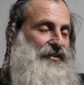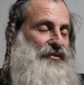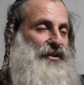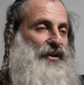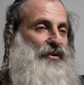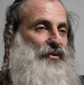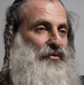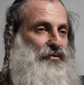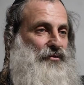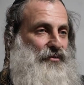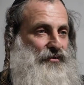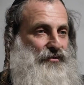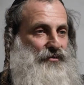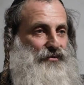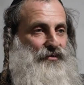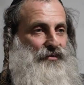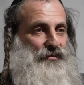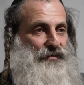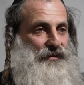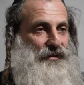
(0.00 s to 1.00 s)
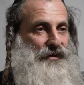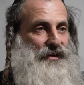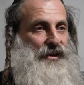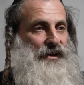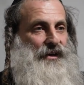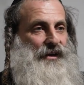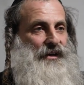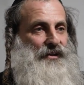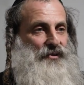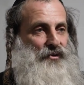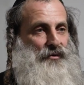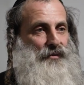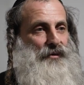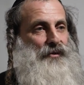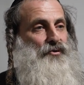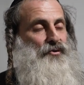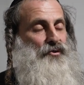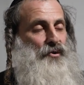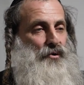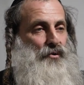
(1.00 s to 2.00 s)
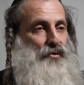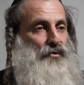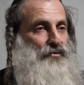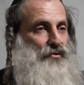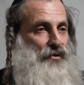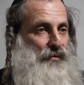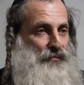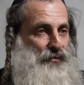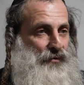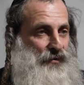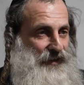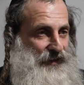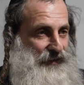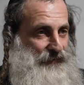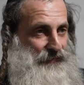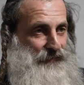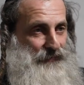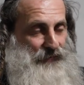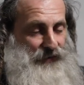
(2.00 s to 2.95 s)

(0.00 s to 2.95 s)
de sa reconstruction. Donc maintenant, sur quoi on doit pleurer